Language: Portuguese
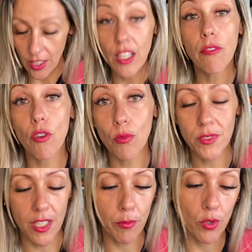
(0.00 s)
E vou
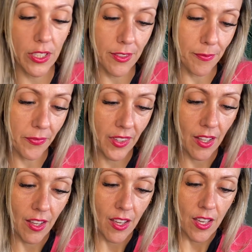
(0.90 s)
começar por ler.
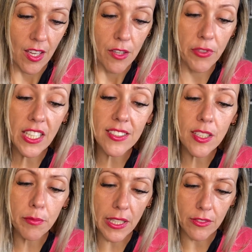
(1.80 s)
Fica
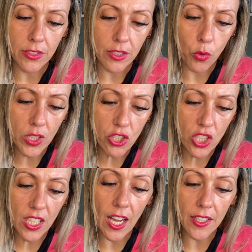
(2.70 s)
sabendo que quando
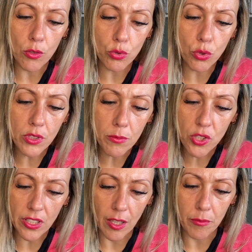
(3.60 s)
chegarem os
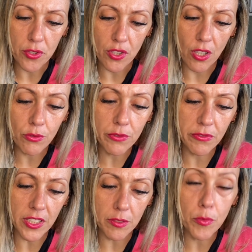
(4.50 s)
últimos tempos hão de
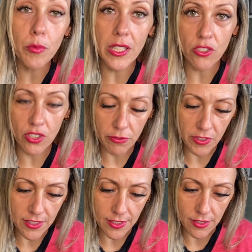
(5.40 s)
vir momentos
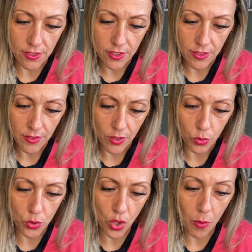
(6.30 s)
difíceis.
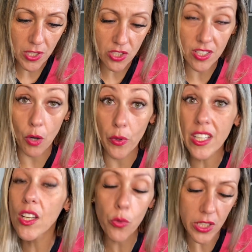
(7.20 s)
Os homens serão
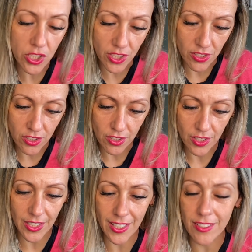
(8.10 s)
egoístas,
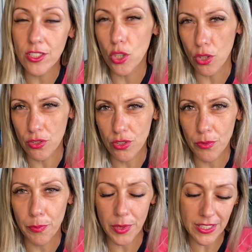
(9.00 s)
gananciosos,
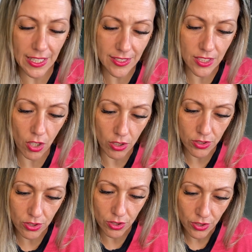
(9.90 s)

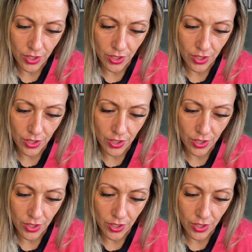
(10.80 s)
pretensiosos,